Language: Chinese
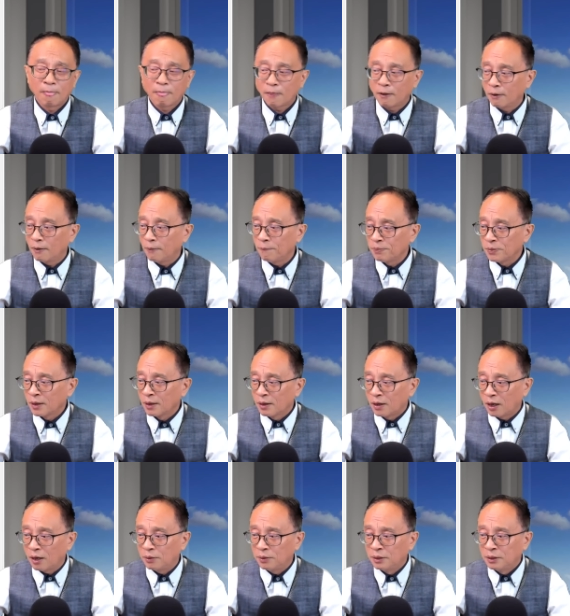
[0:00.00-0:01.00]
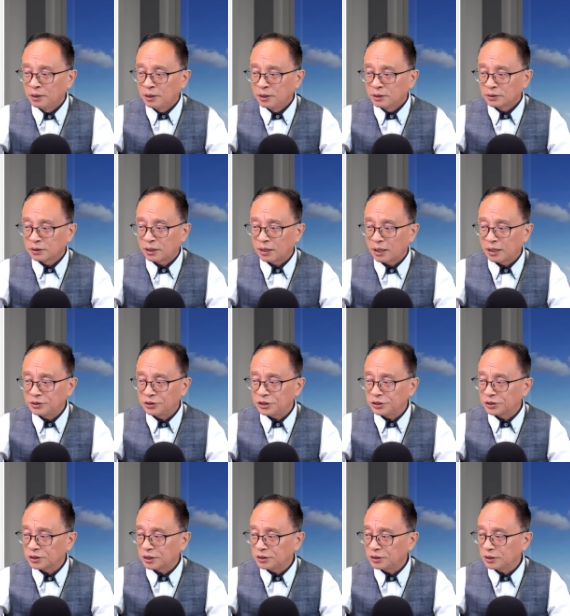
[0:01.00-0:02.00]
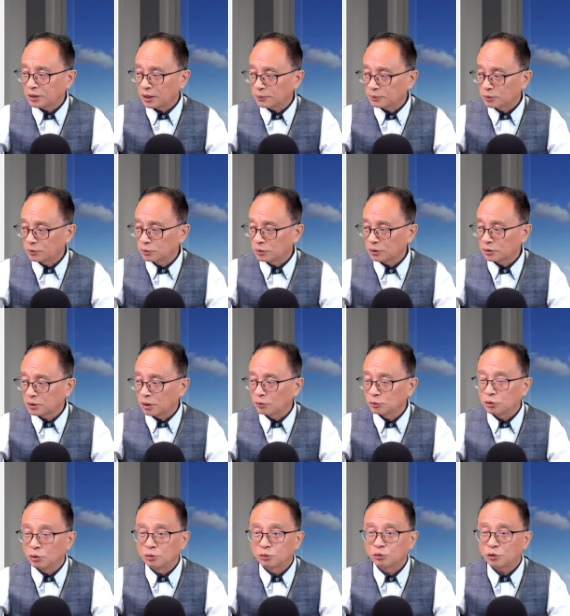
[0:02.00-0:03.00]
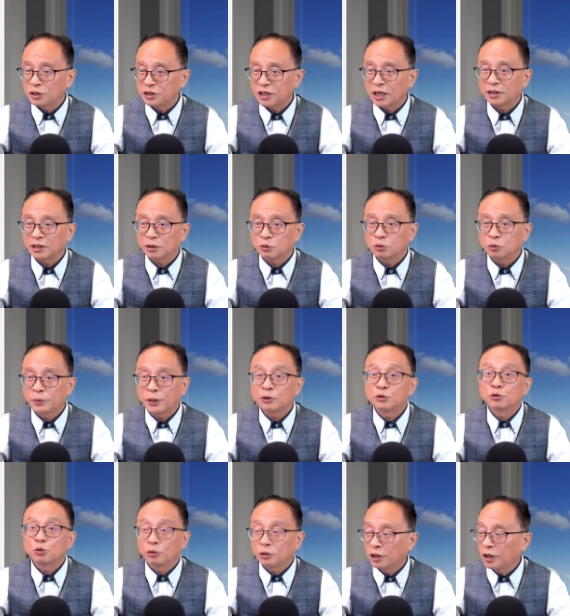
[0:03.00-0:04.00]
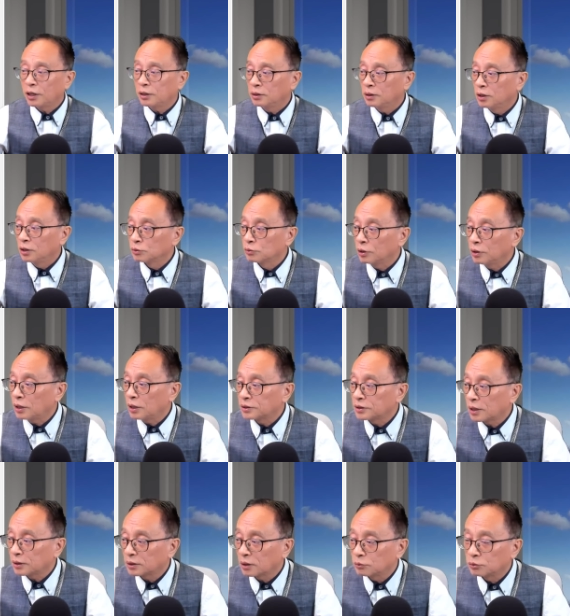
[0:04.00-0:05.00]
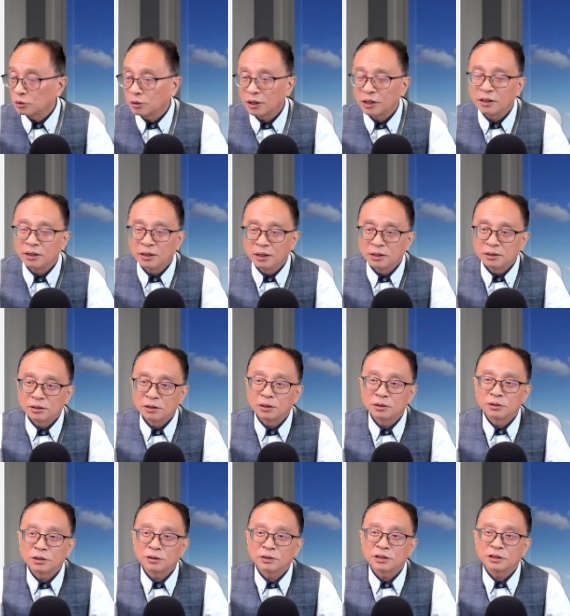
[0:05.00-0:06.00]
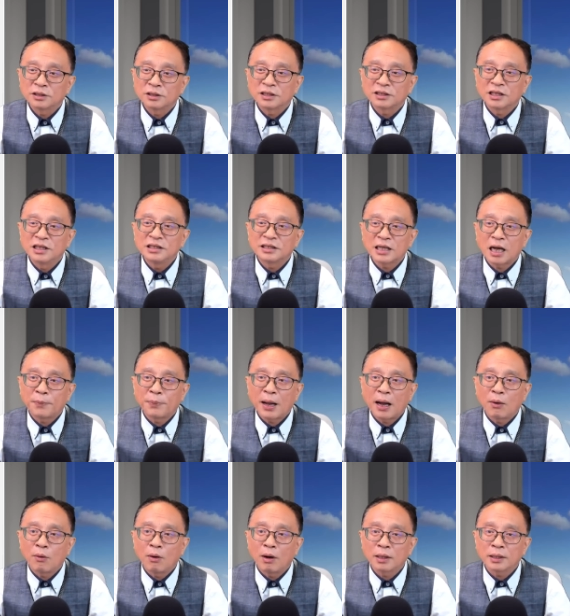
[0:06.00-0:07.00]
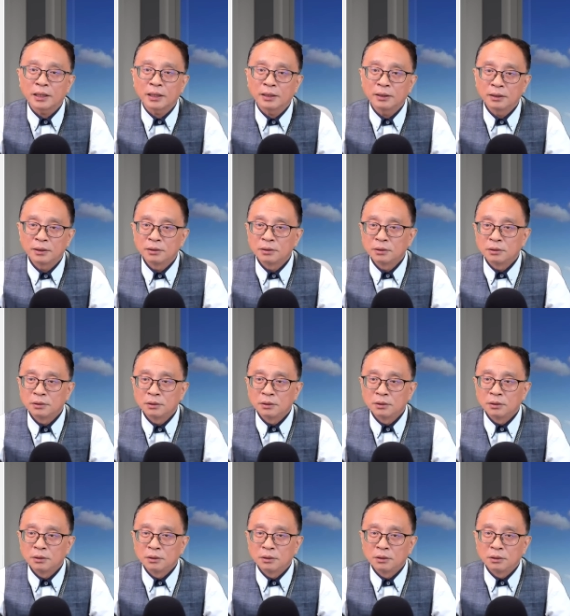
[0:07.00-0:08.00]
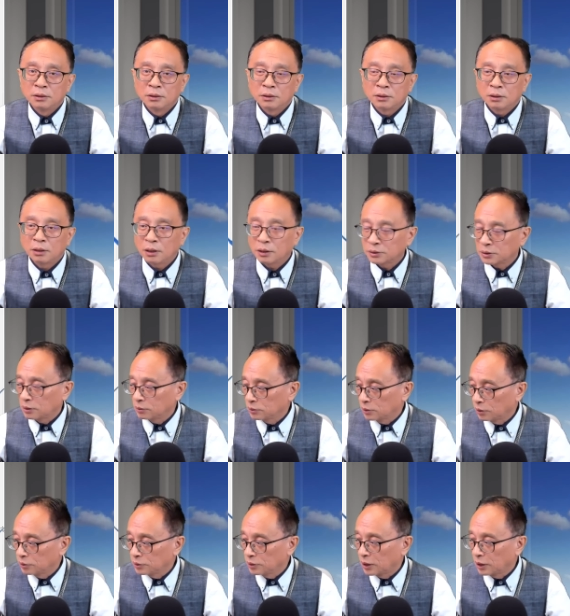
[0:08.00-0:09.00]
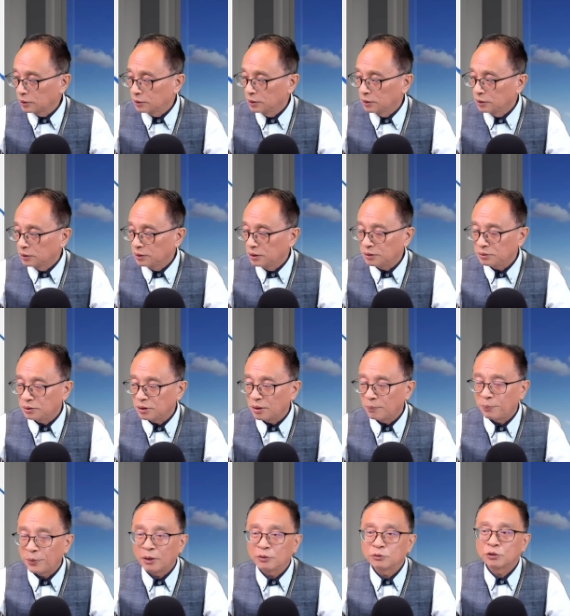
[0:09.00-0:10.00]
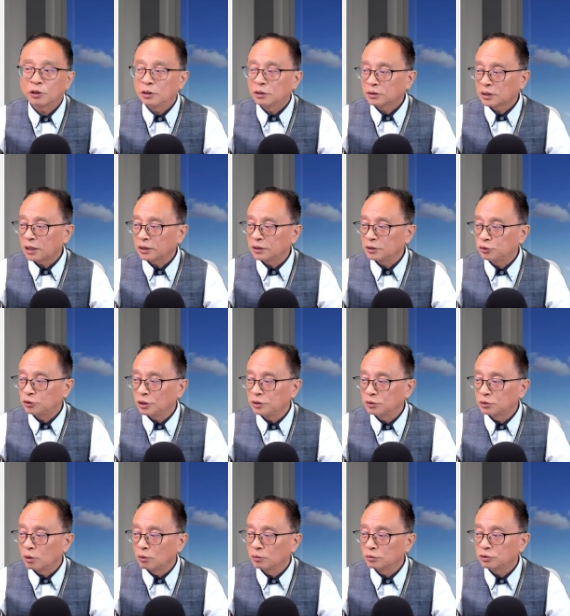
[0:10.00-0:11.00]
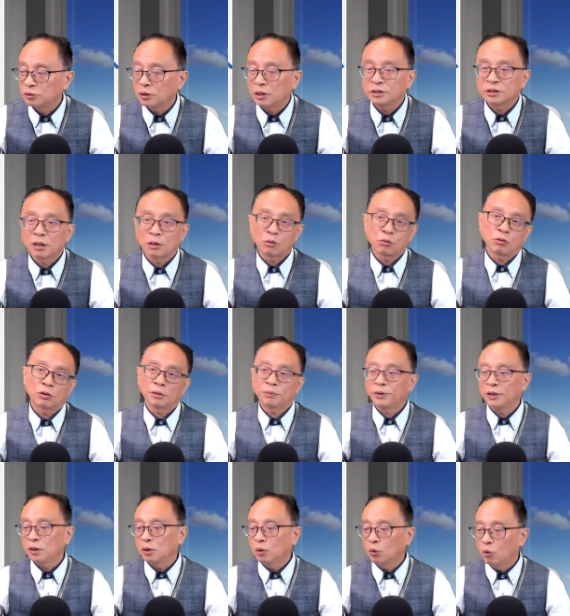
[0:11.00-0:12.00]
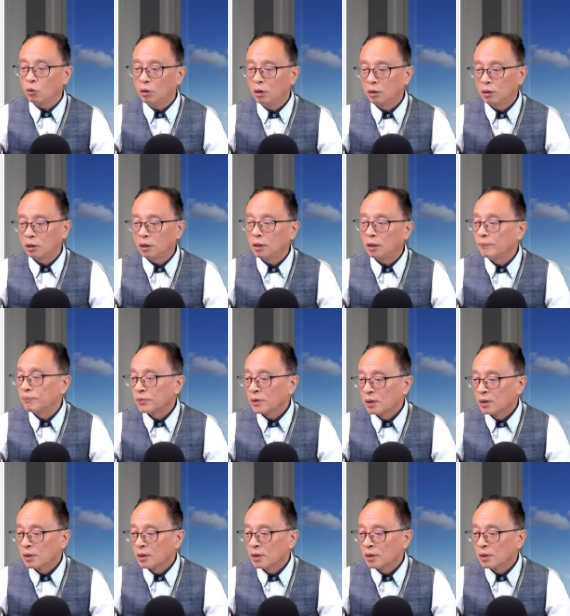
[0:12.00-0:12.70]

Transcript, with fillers: 啊，好，那安信生券它道琼最强的股票，昨天昨天那涨道琼，哎，这个就是去三趴哇呢，啊，那那你看连连标，所以它的权重居然超过了苹果，啊。